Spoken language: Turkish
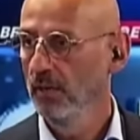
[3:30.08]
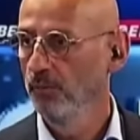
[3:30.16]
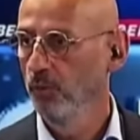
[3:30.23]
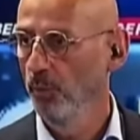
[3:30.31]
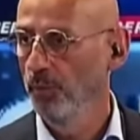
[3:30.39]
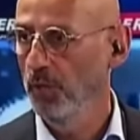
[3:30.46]

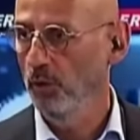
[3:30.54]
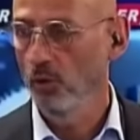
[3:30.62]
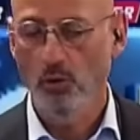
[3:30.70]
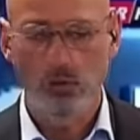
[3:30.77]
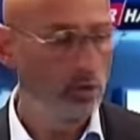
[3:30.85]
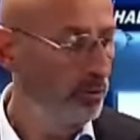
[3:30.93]
popüler
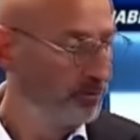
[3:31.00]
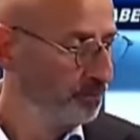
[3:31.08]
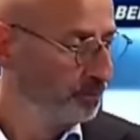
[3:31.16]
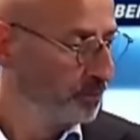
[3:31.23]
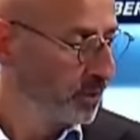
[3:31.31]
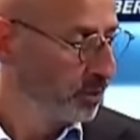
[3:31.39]
oldu.
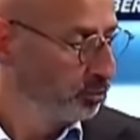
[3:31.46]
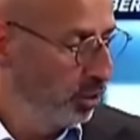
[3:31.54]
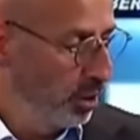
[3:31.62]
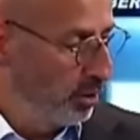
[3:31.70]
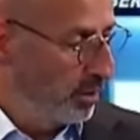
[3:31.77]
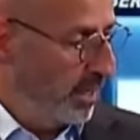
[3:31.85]

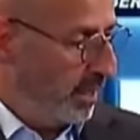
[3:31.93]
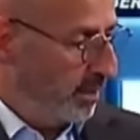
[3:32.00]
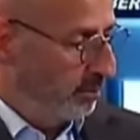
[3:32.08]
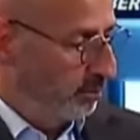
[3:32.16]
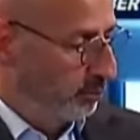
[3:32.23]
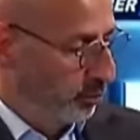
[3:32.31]
Doğal
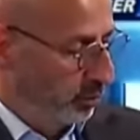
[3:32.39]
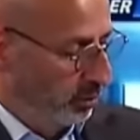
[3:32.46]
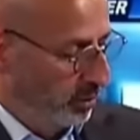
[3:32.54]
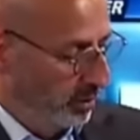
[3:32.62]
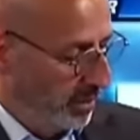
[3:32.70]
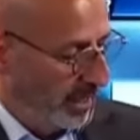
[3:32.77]
olarak
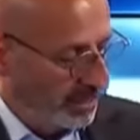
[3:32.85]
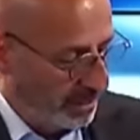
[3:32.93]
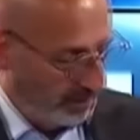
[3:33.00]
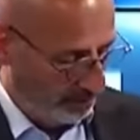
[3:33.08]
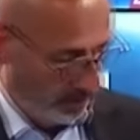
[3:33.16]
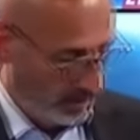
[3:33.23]
bu
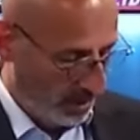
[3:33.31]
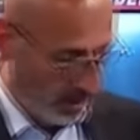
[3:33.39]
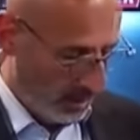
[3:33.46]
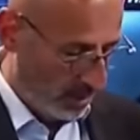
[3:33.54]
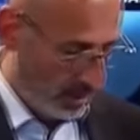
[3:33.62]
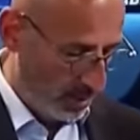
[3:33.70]
ekip
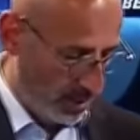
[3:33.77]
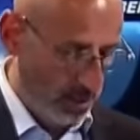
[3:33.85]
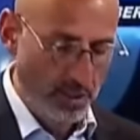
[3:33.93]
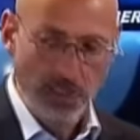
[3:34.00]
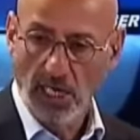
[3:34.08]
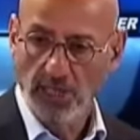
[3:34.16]
e,
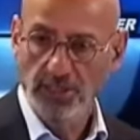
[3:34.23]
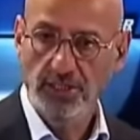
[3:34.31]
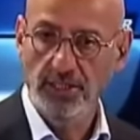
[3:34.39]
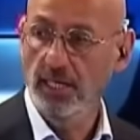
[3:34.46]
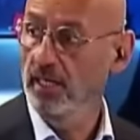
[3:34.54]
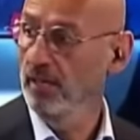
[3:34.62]

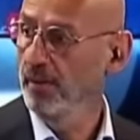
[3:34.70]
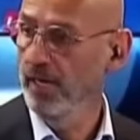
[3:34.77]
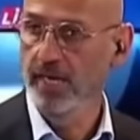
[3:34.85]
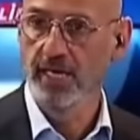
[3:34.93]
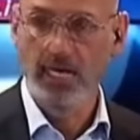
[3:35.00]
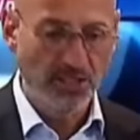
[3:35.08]
yaşlanan ama
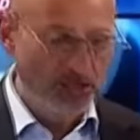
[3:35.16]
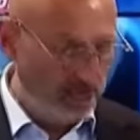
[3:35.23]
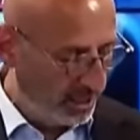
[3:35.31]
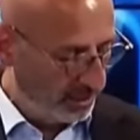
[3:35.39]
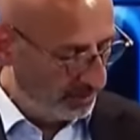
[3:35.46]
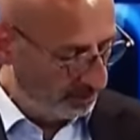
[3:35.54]

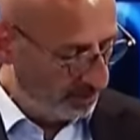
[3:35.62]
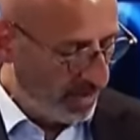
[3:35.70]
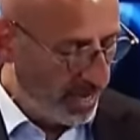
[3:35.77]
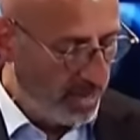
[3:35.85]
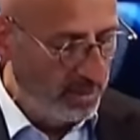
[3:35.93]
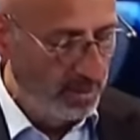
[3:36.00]
enerjileri
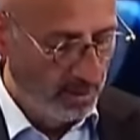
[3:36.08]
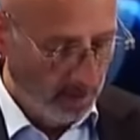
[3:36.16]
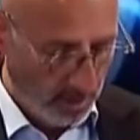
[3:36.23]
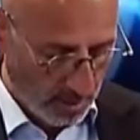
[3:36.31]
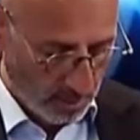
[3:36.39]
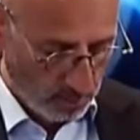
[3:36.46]
bitmeyen
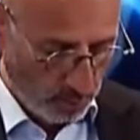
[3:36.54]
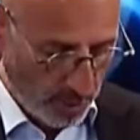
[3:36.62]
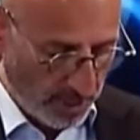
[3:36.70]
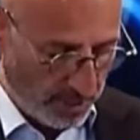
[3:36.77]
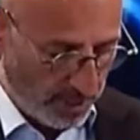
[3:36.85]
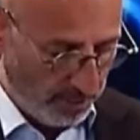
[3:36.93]
bu
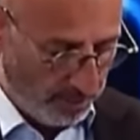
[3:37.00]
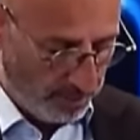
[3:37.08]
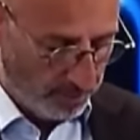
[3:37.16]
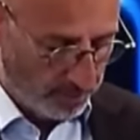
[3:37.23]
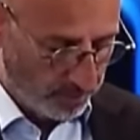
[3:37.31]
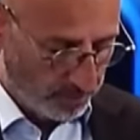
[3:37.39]
ekip
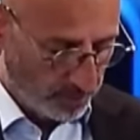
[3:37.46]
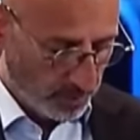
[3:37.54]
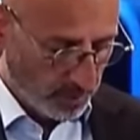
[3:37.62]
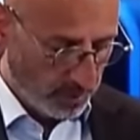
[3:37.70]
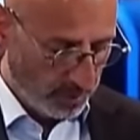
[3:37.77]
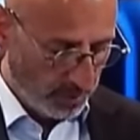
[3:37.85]

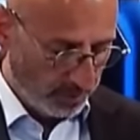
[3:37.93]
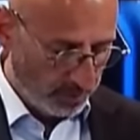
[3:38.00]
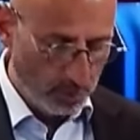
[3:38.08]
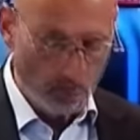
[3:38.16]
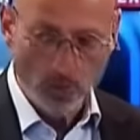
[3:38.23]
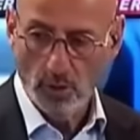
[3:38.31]
e, tabii
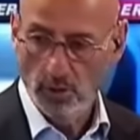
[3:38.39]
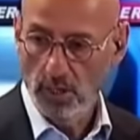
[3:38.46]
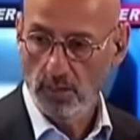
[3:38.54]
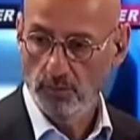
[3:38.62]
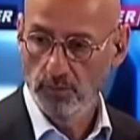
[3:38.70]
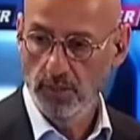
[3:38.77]
ki doğal
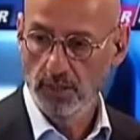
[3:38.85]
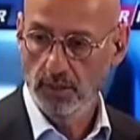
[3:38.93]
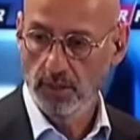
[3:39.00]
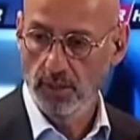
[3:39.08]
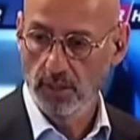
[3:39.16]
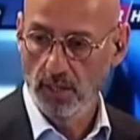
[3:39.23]
olarak
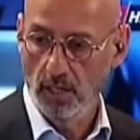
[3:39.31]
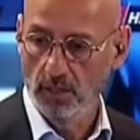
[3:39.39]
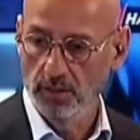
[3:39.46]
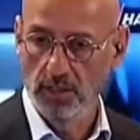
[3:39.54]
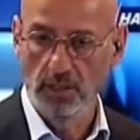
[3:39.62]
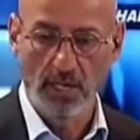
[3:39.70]
bunlar e,
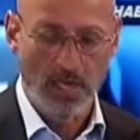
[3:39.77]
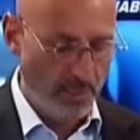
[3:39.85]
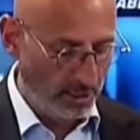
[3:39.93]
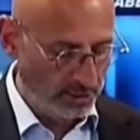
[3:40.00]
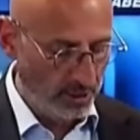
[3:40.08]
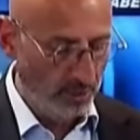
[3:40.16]
6 yıl daha
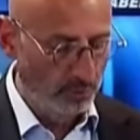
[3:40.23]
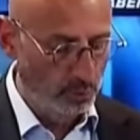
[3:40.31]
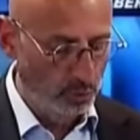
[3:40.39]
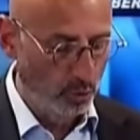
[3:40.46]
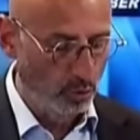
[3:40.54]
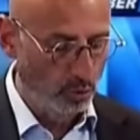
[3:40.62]

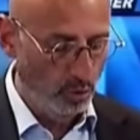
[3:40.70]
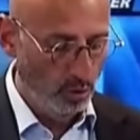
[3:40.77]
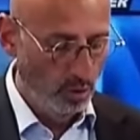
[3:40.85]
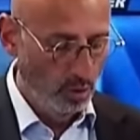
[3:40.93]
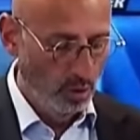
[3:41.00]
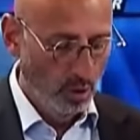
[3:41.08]
yaşlanmış
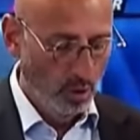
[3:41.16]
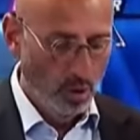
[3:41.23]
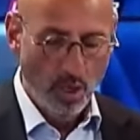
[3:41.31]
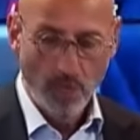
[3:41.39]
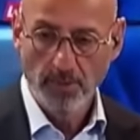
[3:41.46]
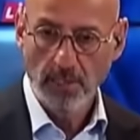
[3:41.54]
oldu.
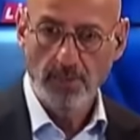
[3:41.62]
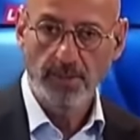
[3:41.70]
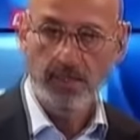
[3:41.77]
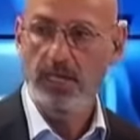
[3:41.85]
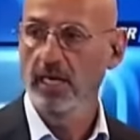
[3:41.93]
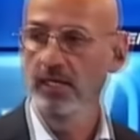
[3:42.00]
Ama
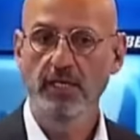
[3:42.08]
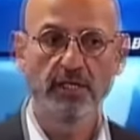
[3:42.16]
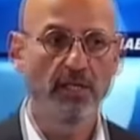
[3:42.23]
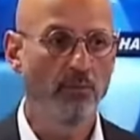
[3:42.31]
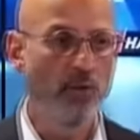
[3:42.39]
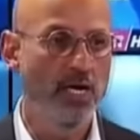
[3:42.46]
demek ki
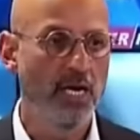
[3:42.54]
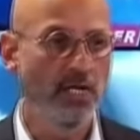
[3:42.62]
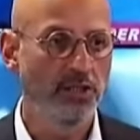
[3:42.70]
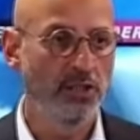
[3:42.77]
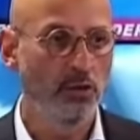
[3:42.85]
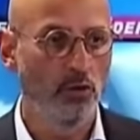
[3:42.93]
kendilerinde bu
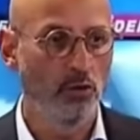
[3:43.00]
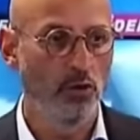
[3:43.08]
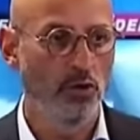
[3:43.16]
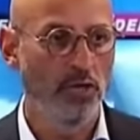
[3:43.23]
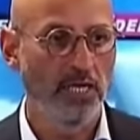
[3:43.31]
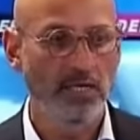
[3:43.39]
enerjiyi
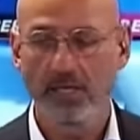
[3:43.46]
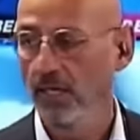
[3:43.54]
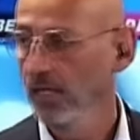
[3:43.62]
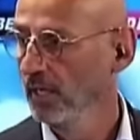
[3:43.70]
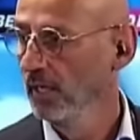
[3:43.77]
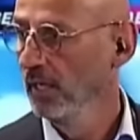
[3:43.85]
görüyorlar
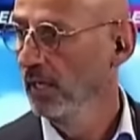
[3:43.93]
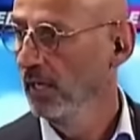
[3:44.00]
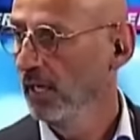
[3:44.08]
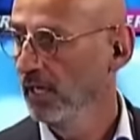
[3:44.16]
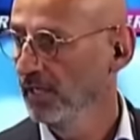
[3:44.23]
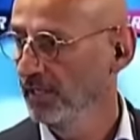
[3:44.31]
ki
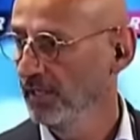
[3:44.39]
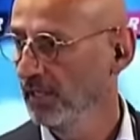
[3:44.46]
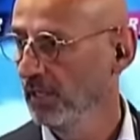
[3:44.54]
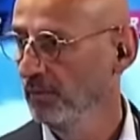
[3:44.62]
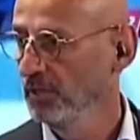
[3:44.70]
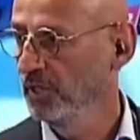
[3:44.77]
Az
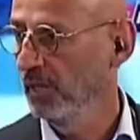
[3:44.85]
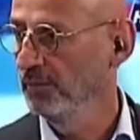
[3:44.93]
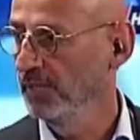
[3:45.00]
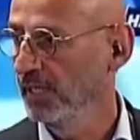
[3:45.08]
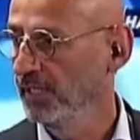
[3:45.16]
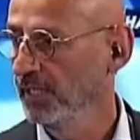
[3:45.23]
Yıldırım'ın
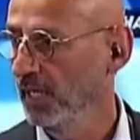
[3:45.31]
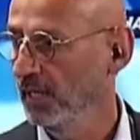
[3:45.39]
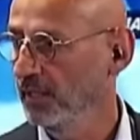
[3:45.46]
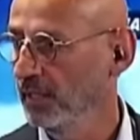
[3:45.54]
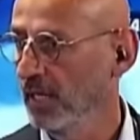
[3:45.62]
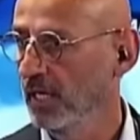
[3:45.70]
şemsiyesi
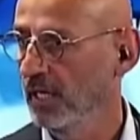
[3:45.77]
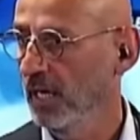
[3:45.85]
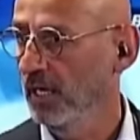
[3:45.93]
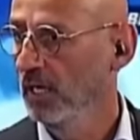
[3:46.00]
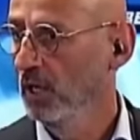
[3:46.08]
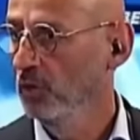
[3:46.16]
altında Herhalde.
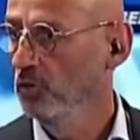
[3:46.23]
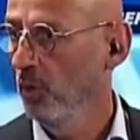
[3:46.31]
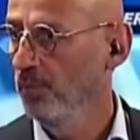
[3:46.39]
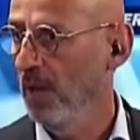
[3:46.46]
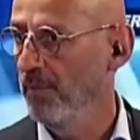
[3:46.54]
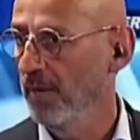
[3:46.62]
tekrar
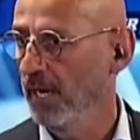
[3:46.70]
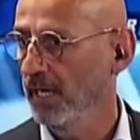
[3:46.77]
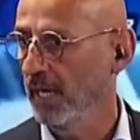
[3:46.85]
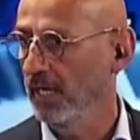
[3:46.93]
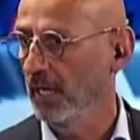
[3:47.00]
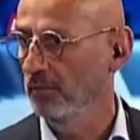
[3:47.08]
toplanma
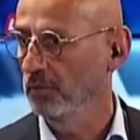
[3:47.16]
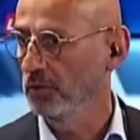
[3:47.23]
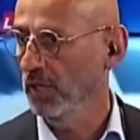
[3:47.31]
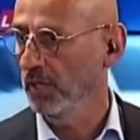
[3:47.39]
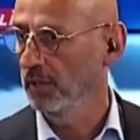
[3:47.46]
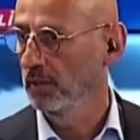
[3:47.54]
kararı almışlar.
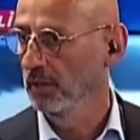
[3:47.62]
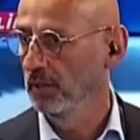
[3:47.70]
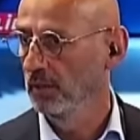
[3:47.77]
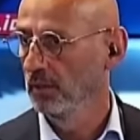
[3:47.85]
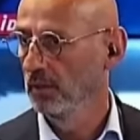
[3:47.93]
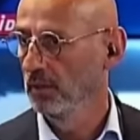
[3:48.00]
Bir de şu var
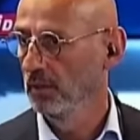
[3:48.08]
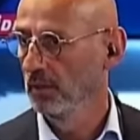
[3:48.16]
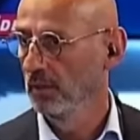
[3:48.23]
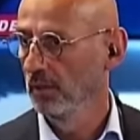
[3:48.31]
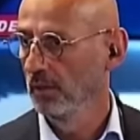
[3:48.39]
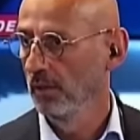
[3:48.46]
yani
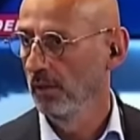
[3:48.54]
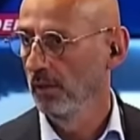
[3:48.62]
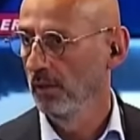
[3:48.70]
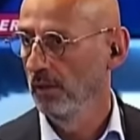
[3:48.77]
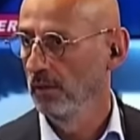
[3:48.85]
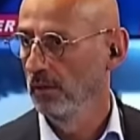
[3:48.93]
ekip
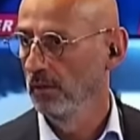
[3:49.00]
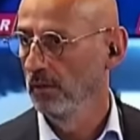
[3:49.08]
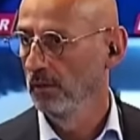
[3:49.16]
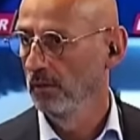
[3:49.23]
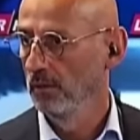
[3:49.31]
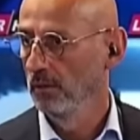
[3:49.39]
mükemmel bir
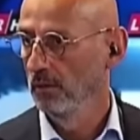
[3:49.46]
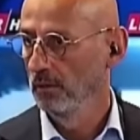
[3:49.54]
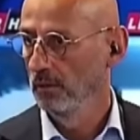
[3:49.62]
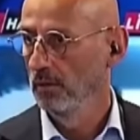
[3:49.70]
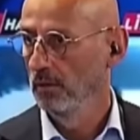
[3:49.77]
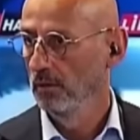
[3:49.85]
ekip.
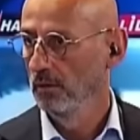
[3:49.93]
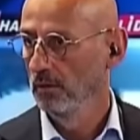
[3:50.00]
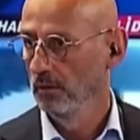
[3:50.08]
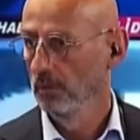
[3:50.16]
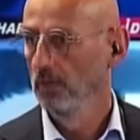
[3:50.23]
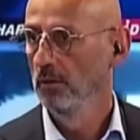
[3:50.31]
Yani
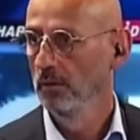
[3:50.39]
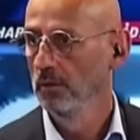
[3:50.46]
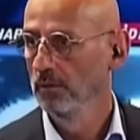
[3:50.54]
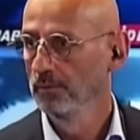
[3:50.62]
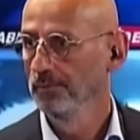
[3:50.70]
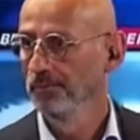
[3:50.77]
aşağıya baktığın
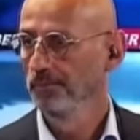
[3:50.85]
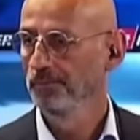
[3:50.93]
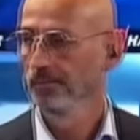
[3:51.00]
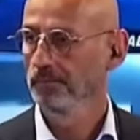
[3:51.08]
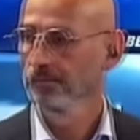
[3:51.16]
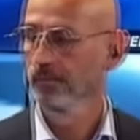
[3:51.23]
zaman
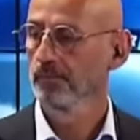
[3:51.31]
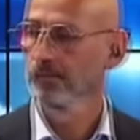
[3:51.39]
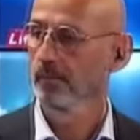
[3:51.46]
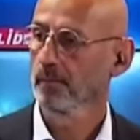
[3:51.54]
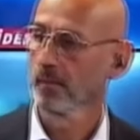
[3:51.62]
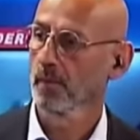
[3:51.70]
ya eski
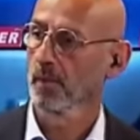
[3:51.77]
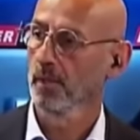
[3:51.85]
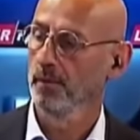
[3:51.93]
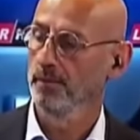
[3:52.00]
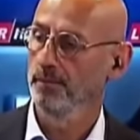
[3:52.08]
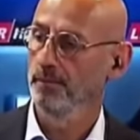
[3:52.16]
çalıştığı
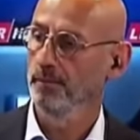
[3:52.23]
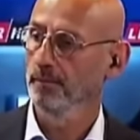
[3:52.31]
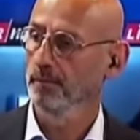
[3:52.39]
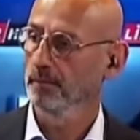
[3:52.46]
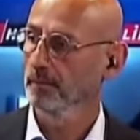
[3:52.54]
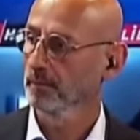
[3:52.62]

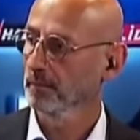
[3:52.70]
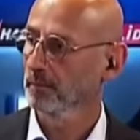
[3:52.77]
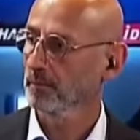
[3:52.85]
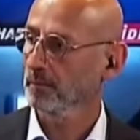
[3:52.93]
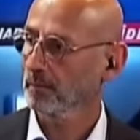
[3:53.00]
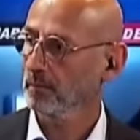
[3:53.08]
arkadaşlar hep
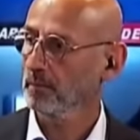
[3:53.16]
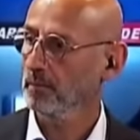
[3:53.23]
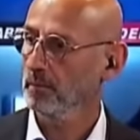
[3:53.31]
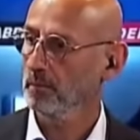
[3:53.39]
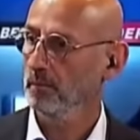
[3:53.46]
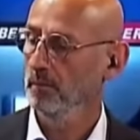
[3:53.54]
ha,
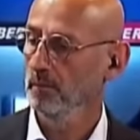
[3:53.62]
tecrübe.